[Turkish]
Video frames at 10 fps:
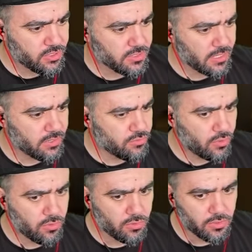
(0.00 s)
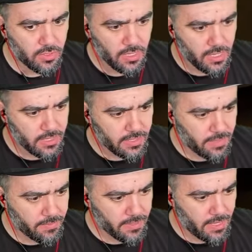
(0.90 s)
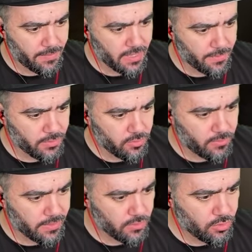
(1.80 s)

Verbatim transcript: çıksaydı güzel olurdu. Tamam lambayı kapatıyorum hadi